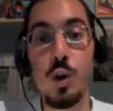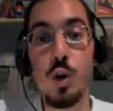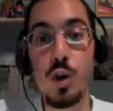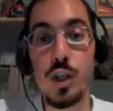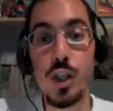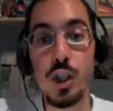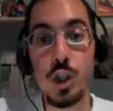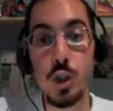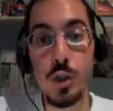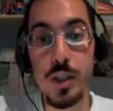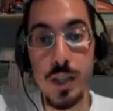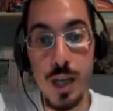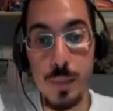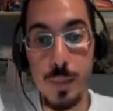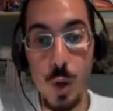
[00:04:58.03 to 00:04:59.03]
cornicione
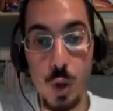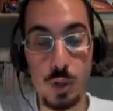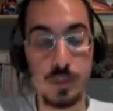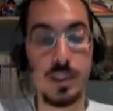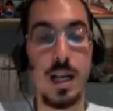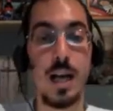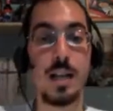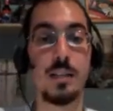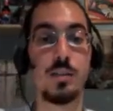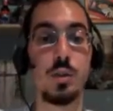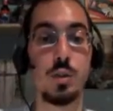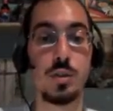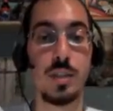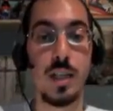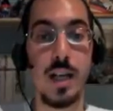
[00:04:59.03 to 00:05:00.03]
della porta
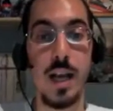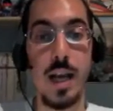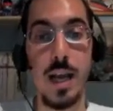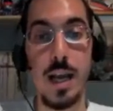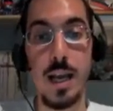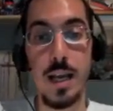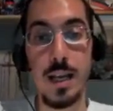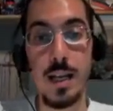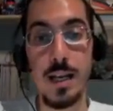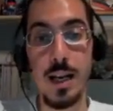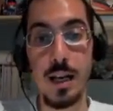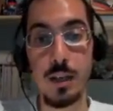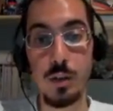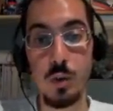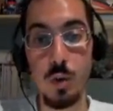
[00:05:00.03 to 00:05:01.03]
alto 3 e
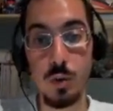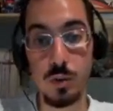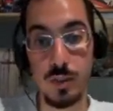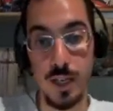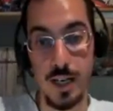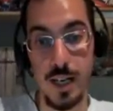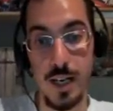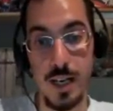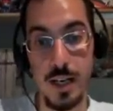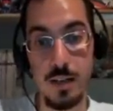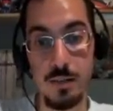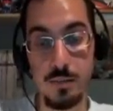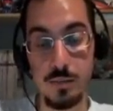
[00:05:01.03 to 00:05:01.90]
largo 3